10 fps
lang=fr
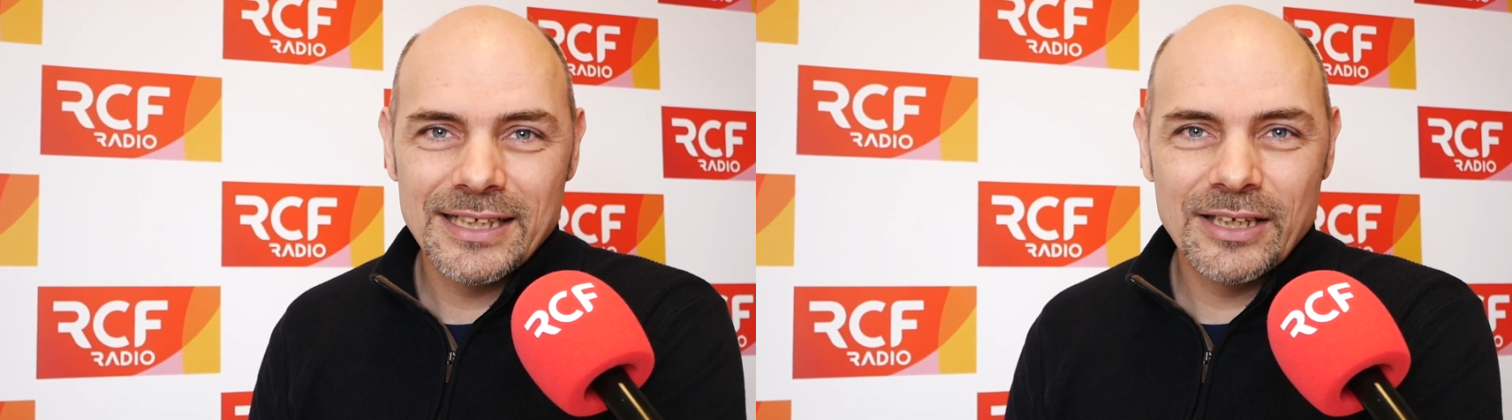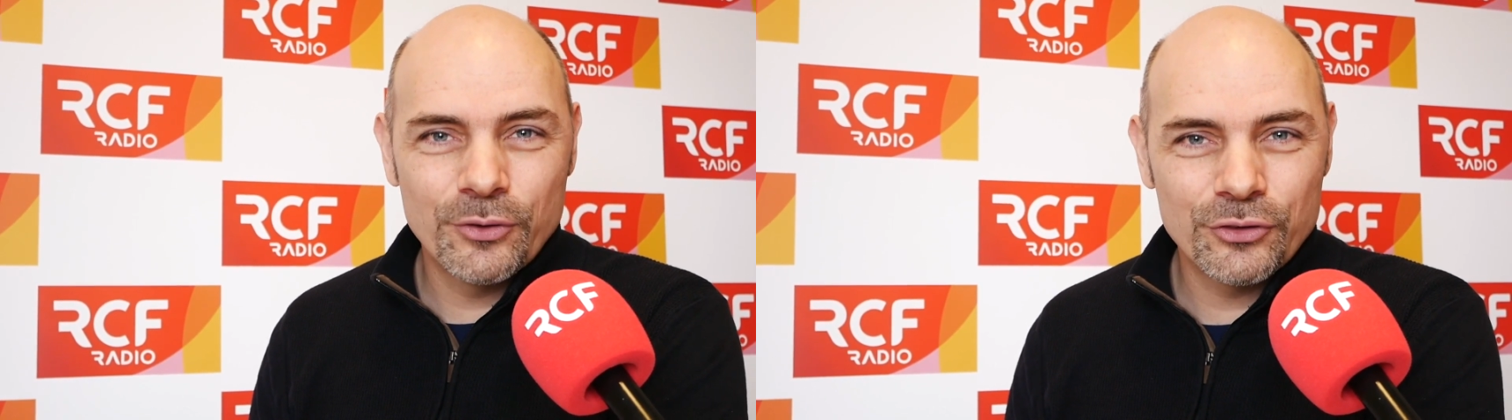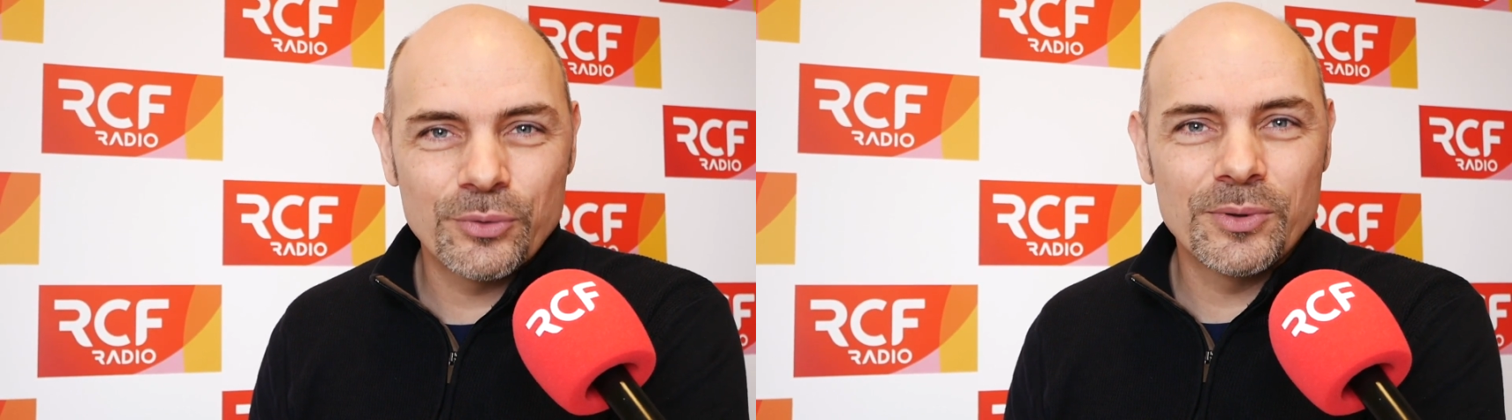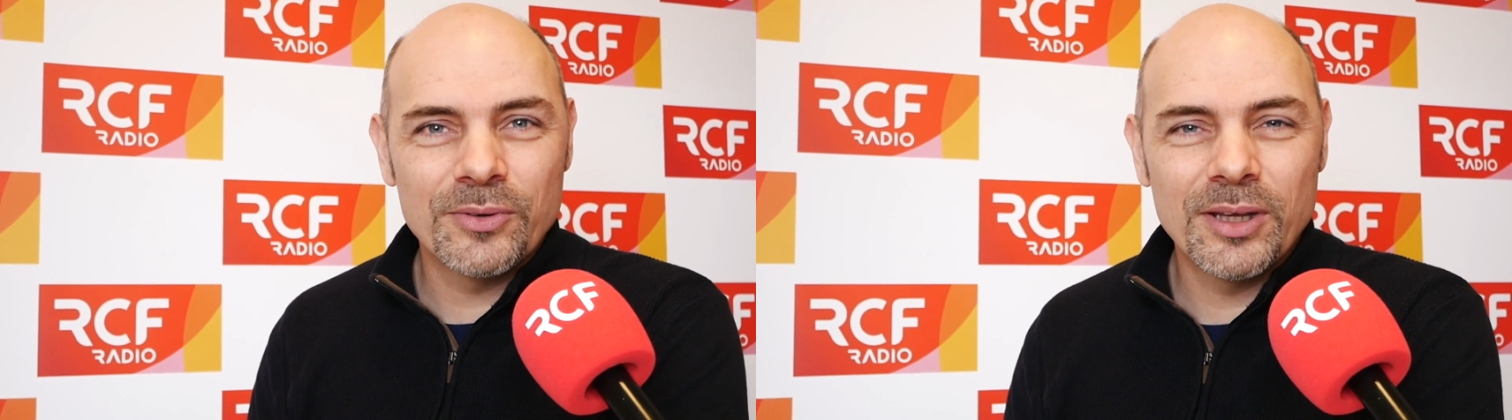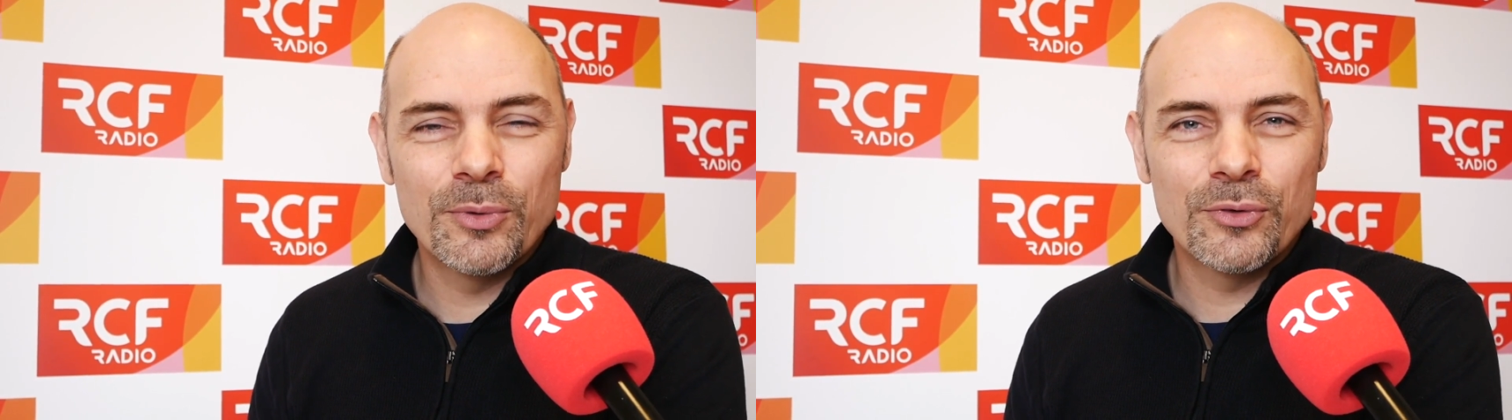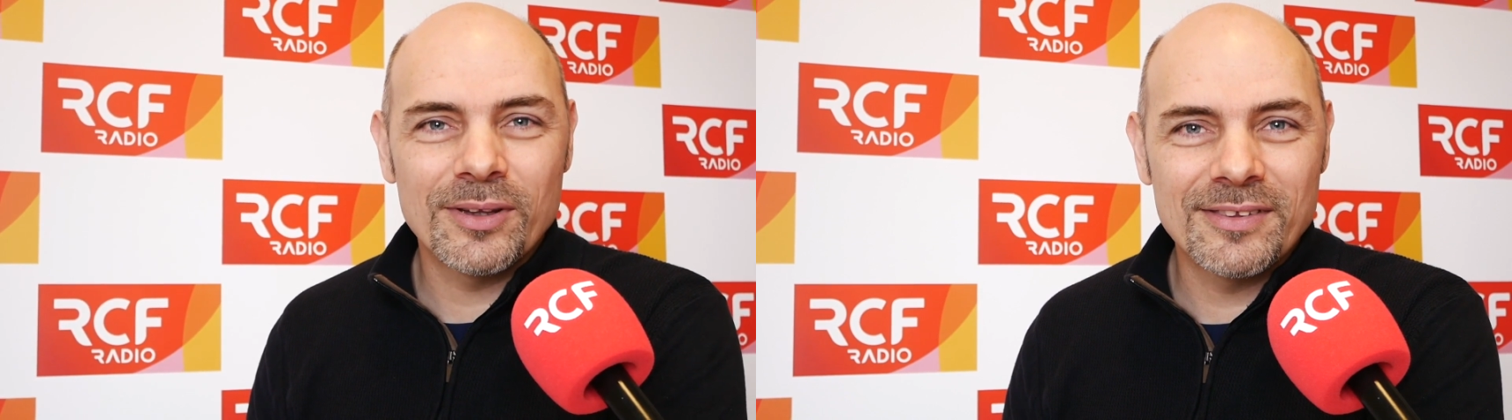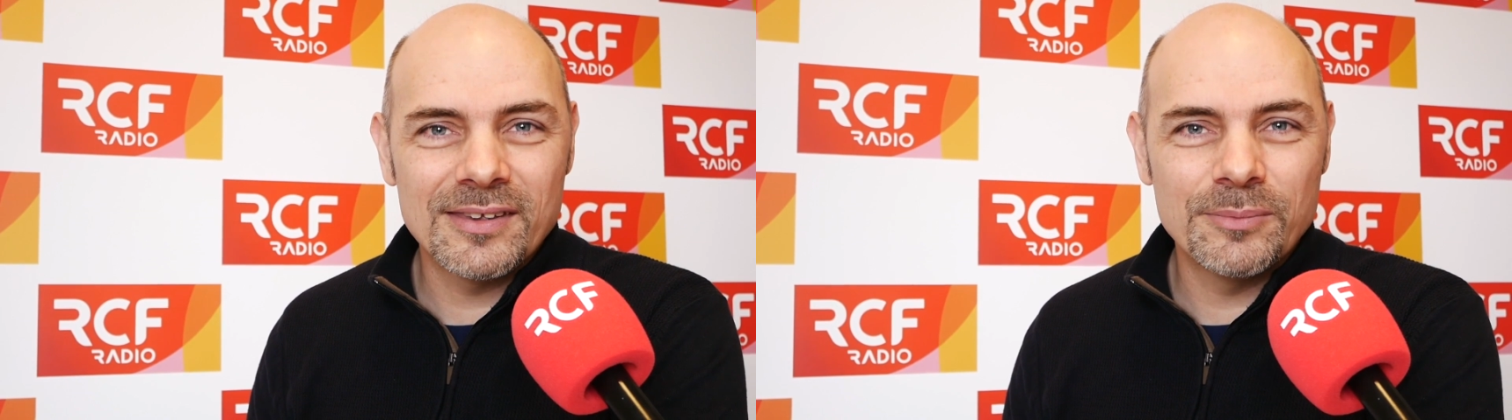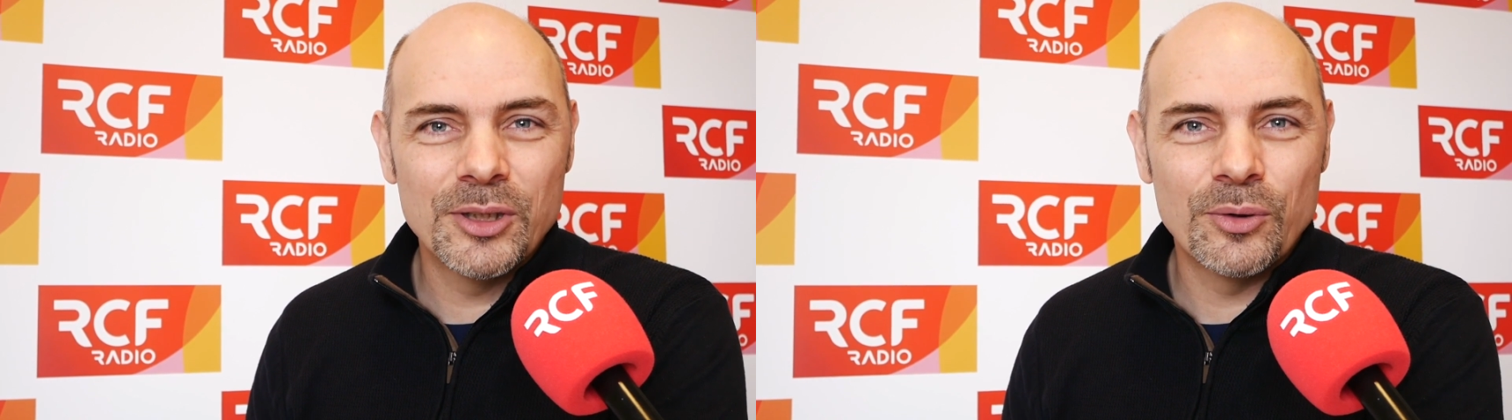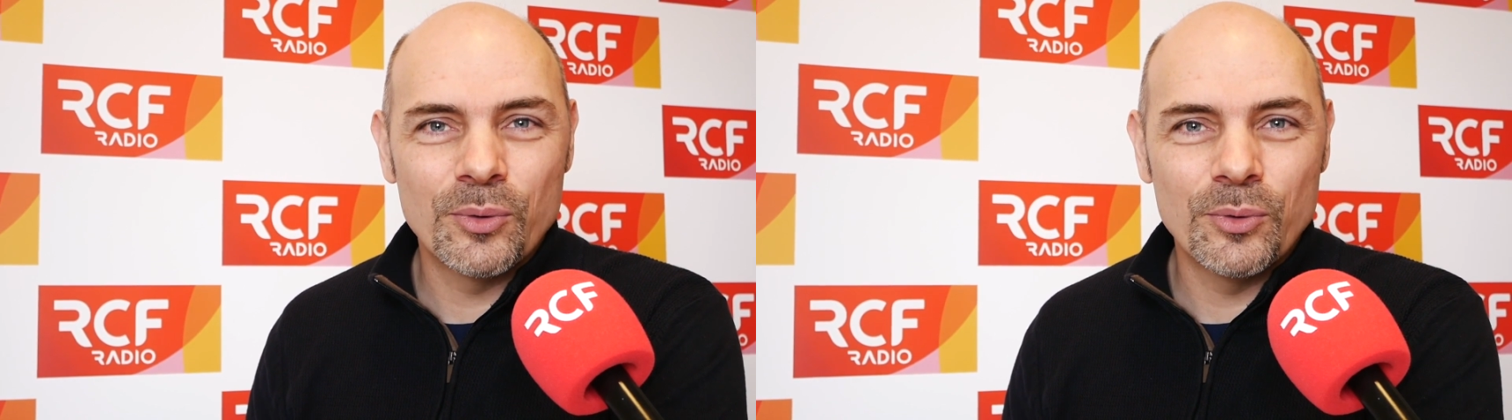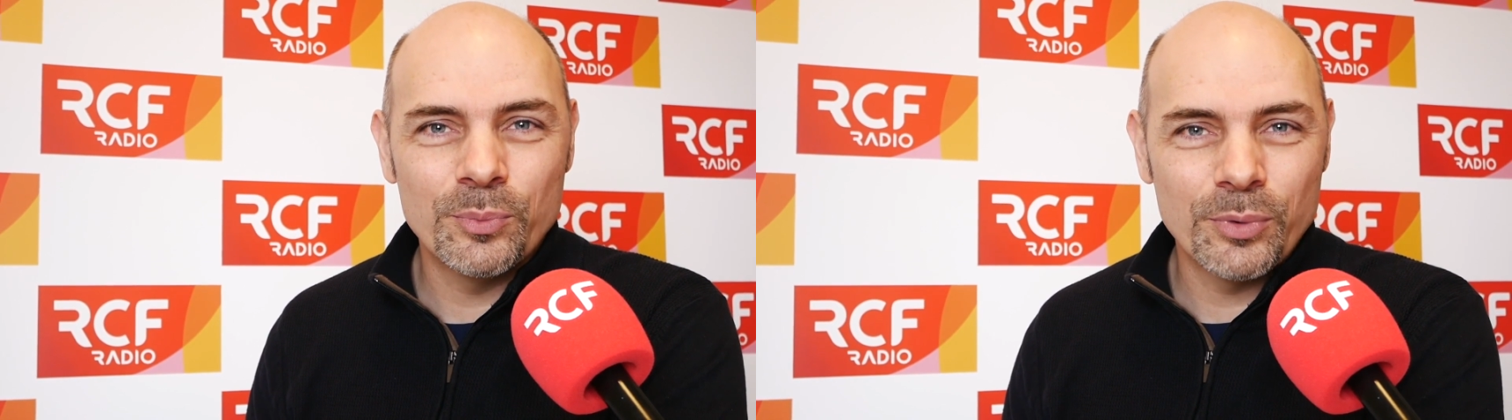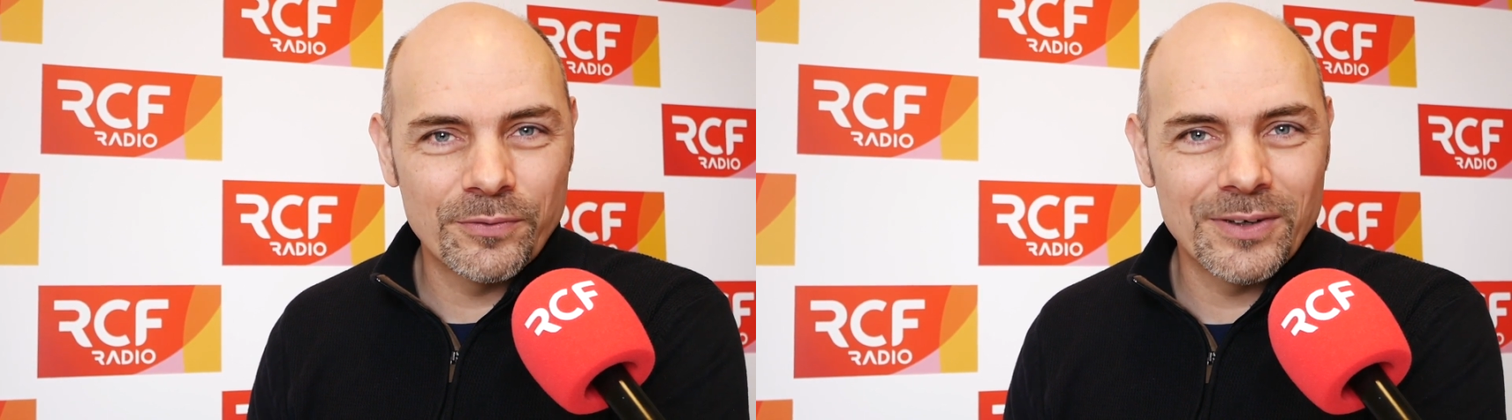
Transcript: Et aujourd'hui, on a besoin de 6000 euros pour